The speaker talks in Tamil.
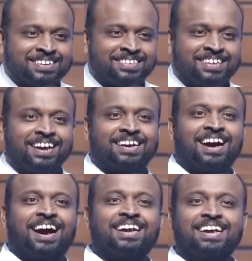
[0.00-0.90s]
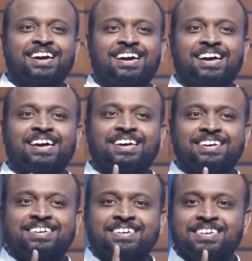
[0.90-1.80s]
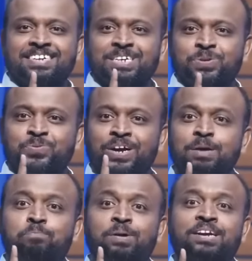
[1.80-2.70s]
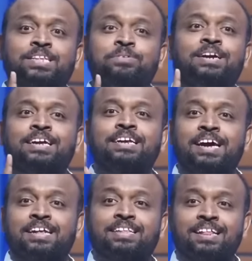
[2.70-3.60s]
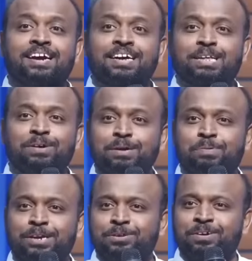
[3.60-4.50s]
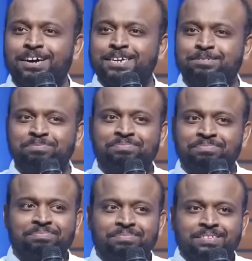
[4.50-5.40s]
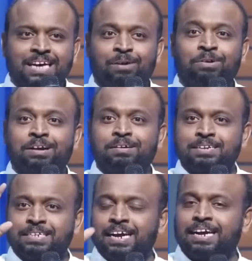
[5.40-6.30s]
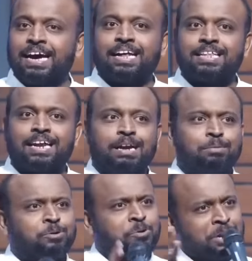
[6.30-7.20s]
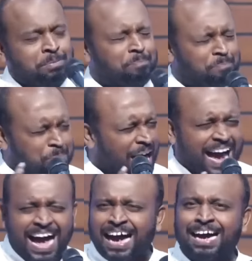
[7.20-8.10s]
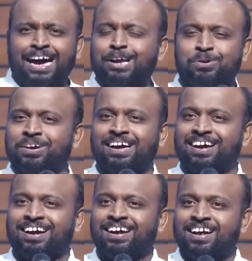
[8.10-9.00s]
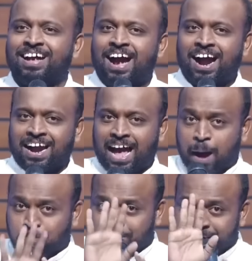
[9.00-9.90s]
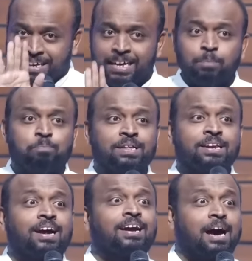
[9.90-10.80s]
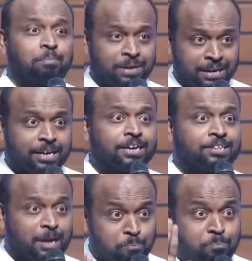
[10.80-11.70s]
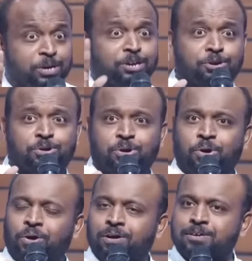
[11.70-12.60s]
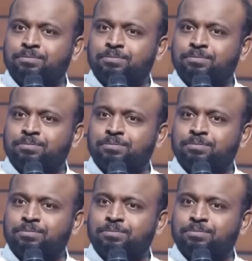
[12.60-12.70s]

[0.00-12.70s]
சில காரியங்களை வெளிப்படுத்த வேண்டிய நேரத்தில் தான் கத்தர் வெளிப்படுத்துவா அவர் சில நேரத்தில் நமக்கு ஒன்றும் பிளாங்காக இருக்குங்க ஆனால் அப்படி இருப்பதனால் நாம் இன்னைக்கு தப்பி இருக்கிறோம்